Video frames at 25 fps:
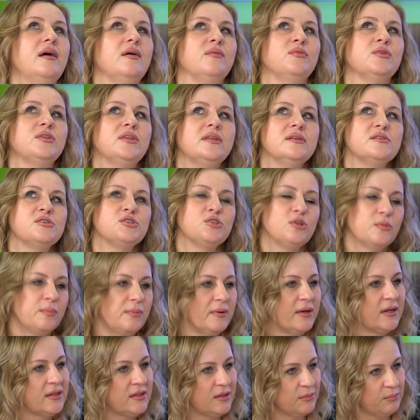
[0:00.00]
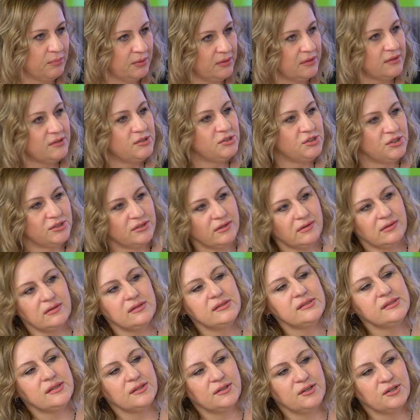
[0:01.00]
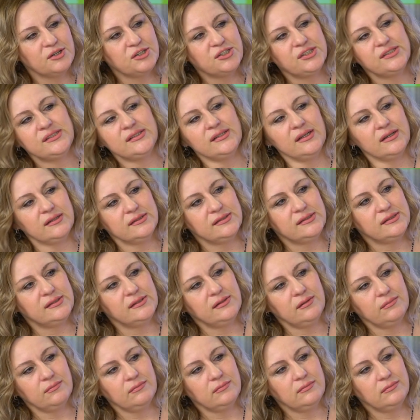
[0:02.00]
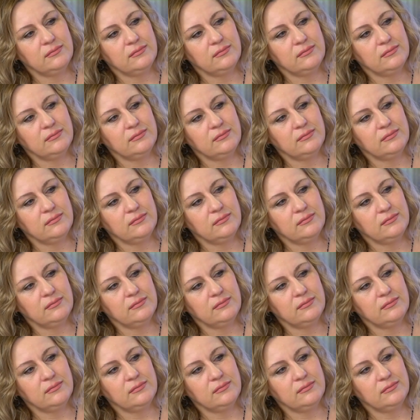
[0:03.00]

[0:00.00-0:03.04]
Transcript: Вот чтобы это было с 14 до 16. Угу.